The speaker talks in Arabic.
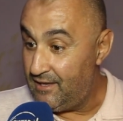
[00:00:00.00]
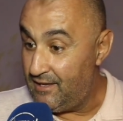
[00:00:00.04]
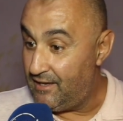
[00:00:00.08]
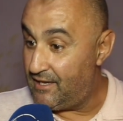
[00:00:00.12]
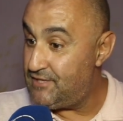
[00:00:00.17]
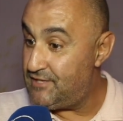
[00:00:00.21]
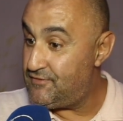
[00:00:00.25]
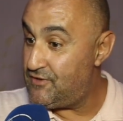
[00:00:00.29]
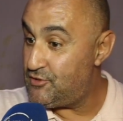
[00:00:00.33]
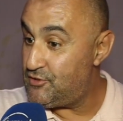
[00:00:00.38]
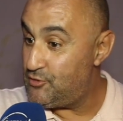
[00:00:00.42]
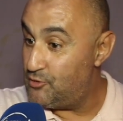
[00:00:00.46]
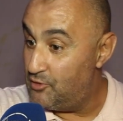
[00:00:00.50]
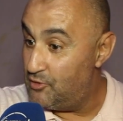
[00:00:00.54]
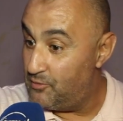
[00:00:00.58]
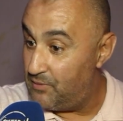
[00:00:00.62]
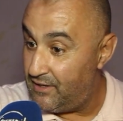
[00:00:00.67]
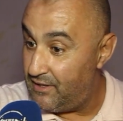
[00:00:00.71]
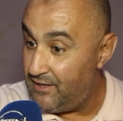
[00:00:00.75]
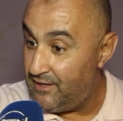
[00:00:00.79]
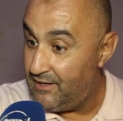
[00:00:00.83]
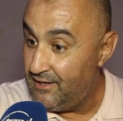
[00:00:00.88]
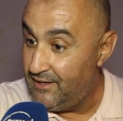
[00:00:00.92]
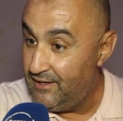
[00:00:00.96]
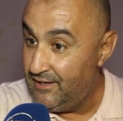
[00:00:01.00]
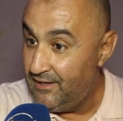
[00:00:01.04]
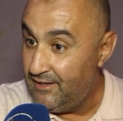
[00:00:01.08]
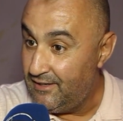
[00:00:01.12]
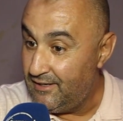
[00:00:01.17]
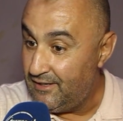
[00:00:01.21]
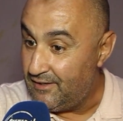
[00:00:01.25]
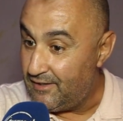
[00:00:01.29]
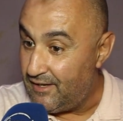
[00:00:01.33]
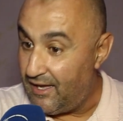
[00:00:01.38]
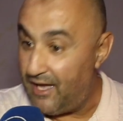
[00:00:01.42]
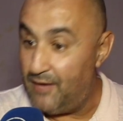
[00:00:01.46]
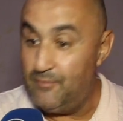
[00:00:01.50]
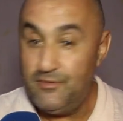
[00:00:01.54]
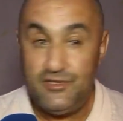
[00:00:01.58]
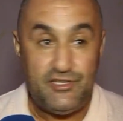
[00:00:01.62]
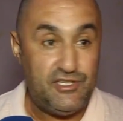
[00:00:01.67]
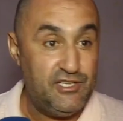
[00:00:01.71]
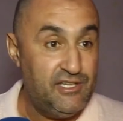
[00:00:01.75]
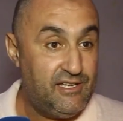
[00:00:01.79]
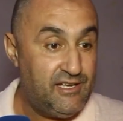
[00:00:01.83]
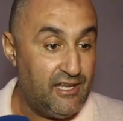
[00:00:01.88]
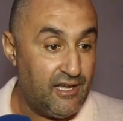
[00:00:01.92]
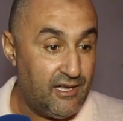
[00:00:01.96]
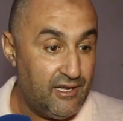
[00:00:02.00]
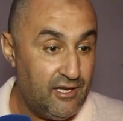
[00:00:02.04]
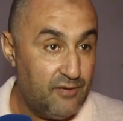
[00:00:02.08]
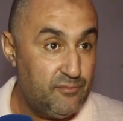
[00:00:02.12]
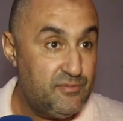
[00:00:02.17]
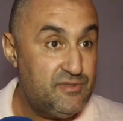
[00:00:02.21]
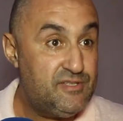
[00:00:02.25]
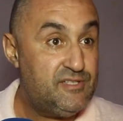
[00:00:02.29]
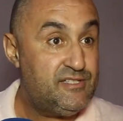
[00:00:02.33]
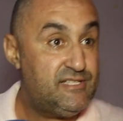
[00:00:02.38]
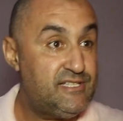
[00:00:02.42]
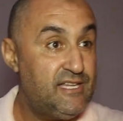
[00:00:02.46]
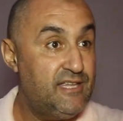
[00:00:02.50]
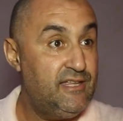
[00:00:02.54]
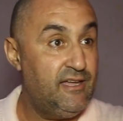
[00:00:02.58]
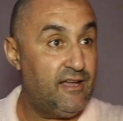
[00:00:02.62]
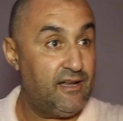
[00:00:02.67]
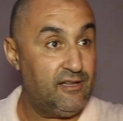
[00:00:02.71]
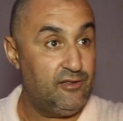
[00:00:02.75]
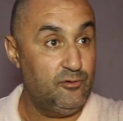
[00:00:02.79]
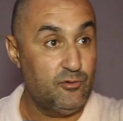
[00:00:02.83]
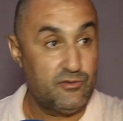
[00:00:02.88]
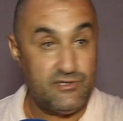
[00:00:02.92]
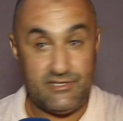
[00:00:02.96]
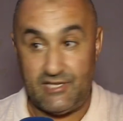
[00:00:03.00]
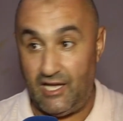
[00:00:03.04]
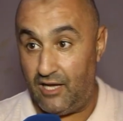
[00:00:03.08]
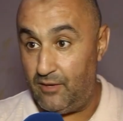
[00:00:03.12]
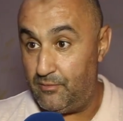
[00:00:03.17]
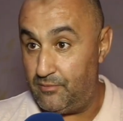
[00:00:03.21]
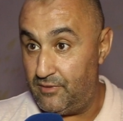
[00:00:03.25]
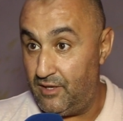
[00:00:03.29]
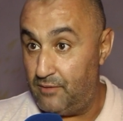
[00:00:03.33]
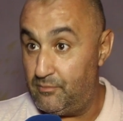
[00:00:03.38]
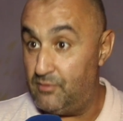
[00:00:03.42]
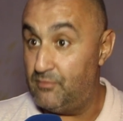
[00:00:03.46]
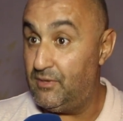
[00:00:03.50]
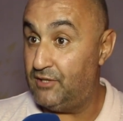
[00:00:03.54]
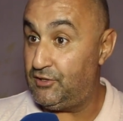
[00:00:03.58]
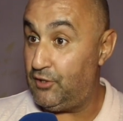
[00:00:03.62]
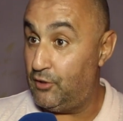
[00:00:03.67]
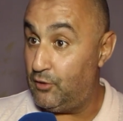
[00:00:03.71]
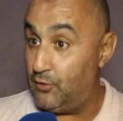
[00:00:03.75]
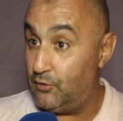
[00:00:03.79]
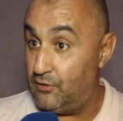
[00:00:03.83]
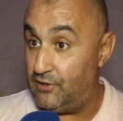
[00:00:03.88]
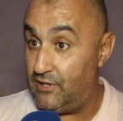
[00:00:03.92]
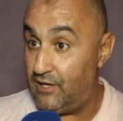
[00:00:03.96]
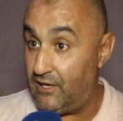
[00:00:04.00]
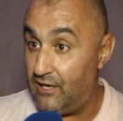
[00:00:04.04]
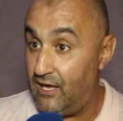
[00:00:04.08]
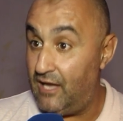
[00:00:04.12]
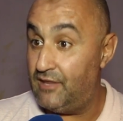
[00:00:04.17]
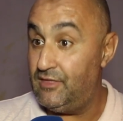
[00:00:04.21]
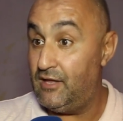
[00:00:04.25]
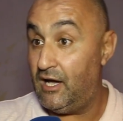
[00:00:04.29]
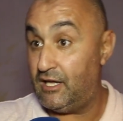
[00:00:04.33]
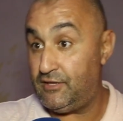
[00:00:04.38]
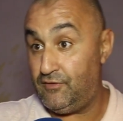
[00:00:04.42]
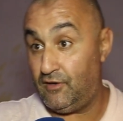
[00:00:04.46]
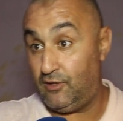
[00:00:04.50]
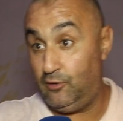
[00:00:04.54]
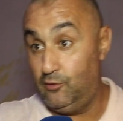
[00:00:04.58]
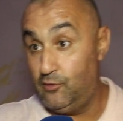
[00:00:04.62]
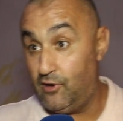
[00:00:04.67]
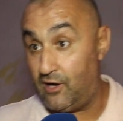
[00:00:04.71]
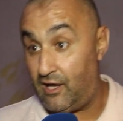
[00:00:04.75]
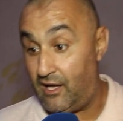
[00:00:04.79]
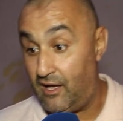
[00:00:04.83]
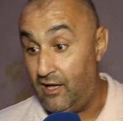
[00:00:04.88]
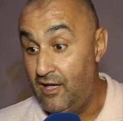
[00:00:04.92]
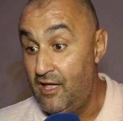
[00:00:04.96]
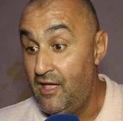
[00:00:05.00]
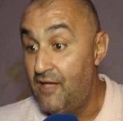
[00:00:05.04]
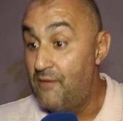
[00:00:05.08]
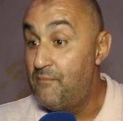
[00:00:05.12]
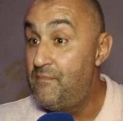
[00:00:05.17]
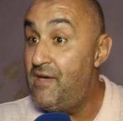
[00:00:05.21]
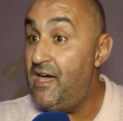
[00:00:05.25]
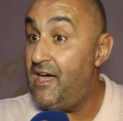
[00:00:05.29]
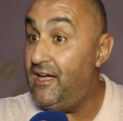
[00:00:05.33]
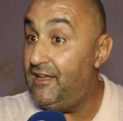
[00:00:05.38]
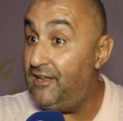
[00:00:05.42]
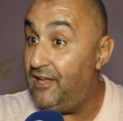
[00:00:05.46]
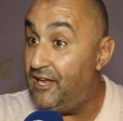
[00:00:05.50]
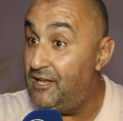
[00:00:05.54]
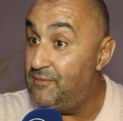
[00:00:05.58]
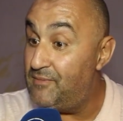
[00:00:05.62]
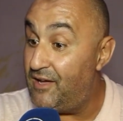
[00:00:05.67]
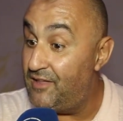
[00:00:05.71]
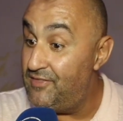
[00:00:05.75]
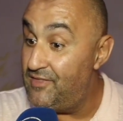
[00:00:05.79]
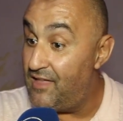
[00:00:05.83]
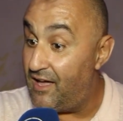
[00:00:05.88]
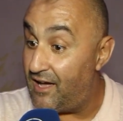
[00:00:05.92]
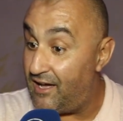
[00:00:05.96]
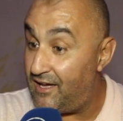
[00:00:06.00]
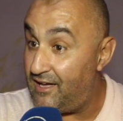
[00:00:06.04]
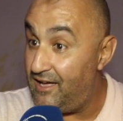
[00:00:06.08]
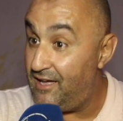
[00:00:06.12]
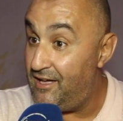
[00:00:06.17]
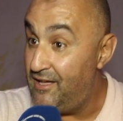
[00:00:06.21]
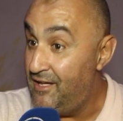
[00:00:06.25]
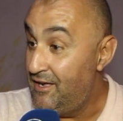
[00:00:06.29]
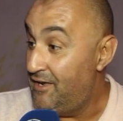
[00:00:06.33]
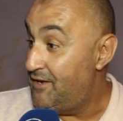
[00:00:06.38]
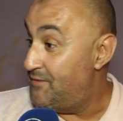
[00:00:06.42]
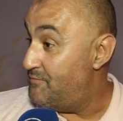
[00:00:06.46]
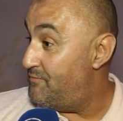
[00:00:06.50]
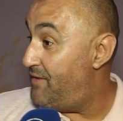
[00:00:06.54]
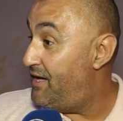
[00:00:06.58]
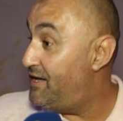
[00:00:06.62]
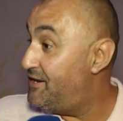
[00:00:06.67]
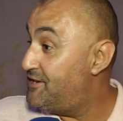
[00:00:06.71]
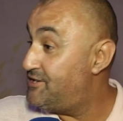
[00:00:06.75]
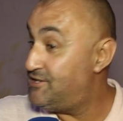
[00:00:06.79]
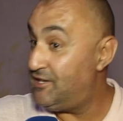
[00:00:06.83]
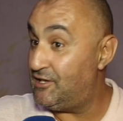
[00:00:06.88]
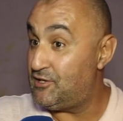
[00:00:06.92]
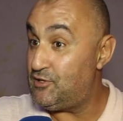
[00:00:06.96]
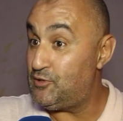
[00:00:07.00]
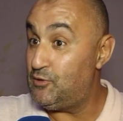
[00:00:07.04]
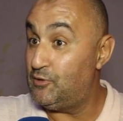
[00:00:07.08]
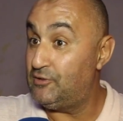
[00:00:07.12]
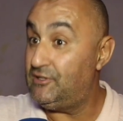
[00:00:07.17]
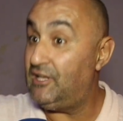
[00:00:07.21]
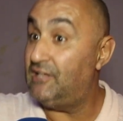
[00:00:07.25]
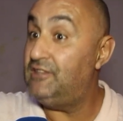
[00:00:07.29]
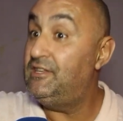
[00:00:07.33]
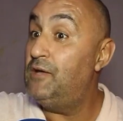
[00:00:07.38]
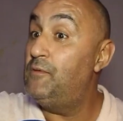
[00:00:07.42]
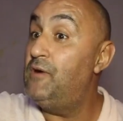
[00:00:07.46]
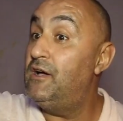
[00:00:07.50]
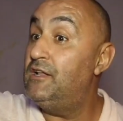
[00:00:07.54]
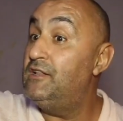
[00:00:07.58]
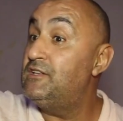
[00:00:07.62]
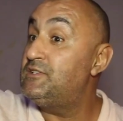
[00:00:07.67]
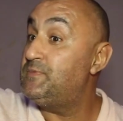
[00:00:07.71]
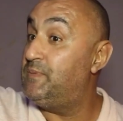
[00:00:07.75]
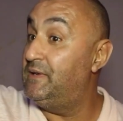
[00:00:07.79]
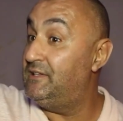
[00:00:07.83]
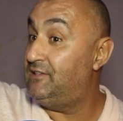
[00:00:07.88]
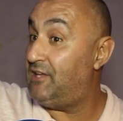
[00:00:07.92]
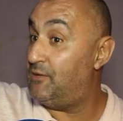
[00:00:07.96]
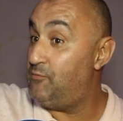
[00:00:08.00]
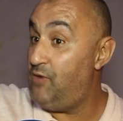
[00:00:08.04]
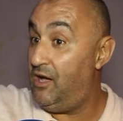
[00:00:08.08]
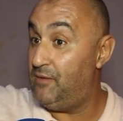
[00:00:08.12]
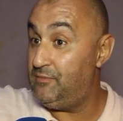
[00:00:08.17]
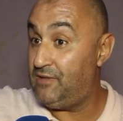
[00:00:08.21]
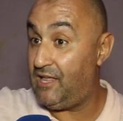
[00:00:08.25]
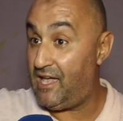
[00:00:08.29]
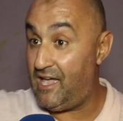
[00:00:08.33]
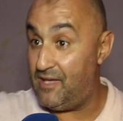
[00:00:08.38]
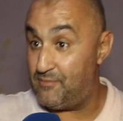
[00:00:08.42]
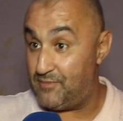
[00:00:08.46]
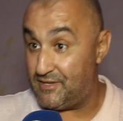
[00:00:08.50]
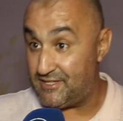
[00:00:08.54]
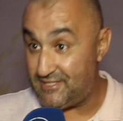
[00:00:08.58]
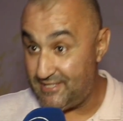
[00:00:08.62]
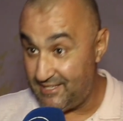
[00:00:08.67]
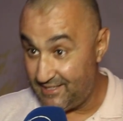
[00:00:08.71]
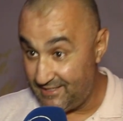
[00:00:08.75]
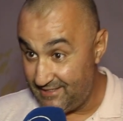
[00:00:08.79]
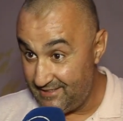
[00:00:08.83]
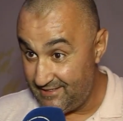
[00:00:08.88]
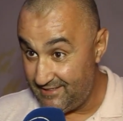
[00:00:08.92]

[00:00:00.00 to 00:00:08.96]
كنتفاجئوا به عامل شكايه بالسياره ديال صاحبنا بالماتريكول ديالها انها خطفات لوخا مع العلم ان اخاه مع رجال الشرطه داوه للسبيطار محمد الخامس